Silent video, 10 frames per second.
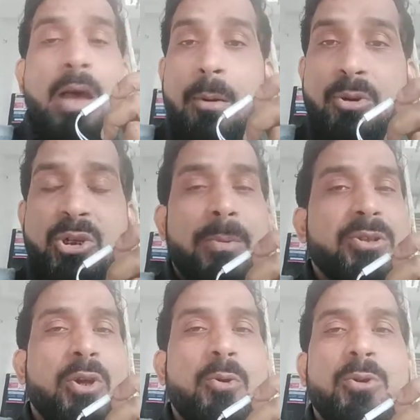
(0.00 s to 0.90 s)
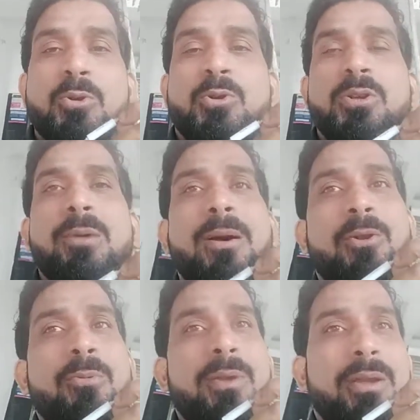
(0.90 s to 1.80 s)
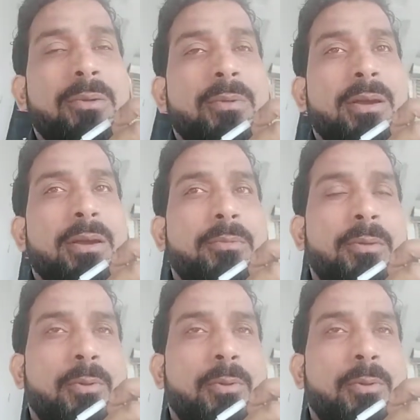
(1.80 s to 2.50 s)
आपको क्षमा चाहूँगा दोस्तों इसे मालूम है कि मैं अभी